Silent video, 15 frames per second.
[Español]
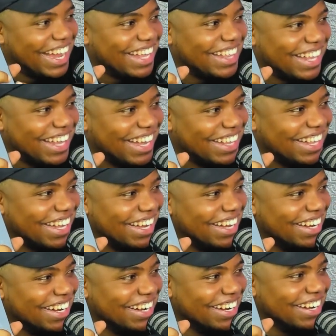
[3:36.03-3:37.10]
Este, este.
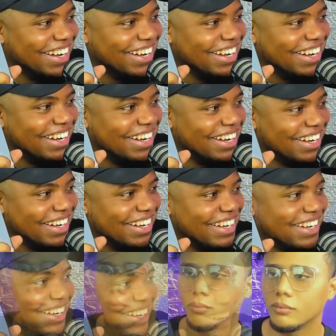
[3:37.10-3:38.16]

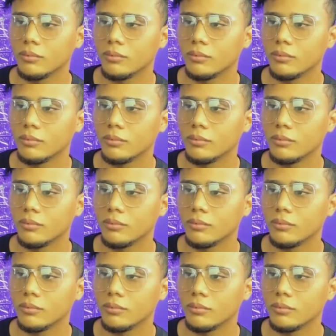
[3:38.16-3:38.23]
Mm.